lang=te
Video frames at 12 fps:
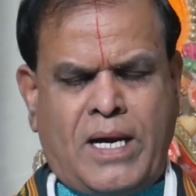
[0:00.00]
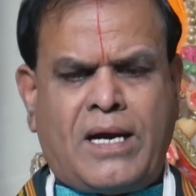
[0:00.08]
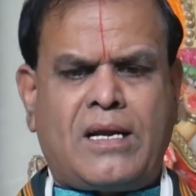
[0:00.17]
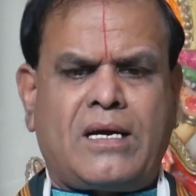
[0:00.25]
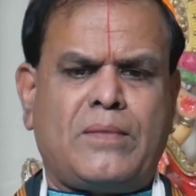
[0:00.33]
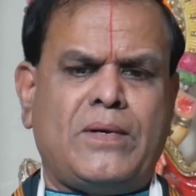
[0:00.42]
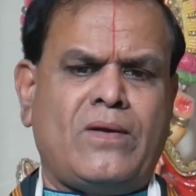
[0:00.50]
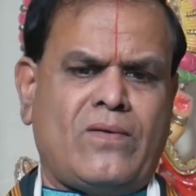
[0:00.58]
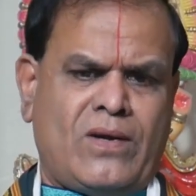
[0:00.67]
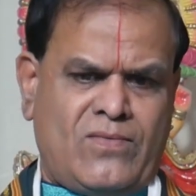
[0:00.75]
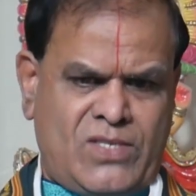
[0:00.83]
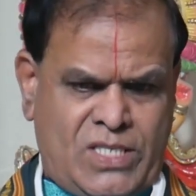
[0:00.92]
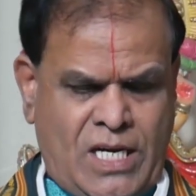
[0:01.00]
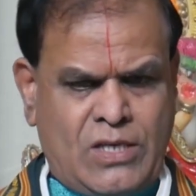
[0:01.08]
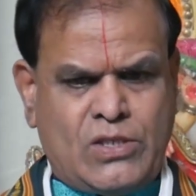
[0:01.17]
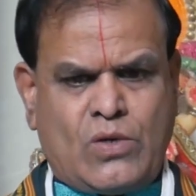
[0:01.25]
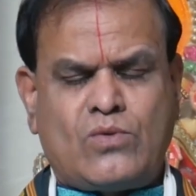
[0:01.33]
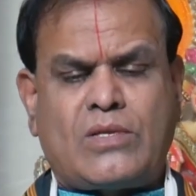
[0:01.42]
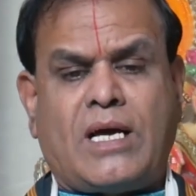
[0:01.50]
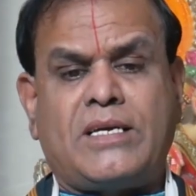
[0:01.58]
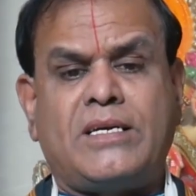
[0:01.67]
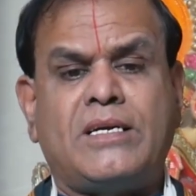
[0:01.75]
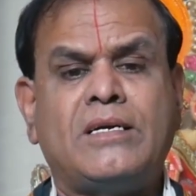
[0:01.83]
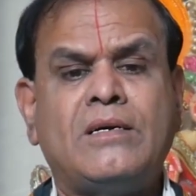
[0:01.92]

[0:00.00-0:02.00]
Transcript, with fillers: మంగళకరమైనటువంటి విషయాలు జరుగుతాయి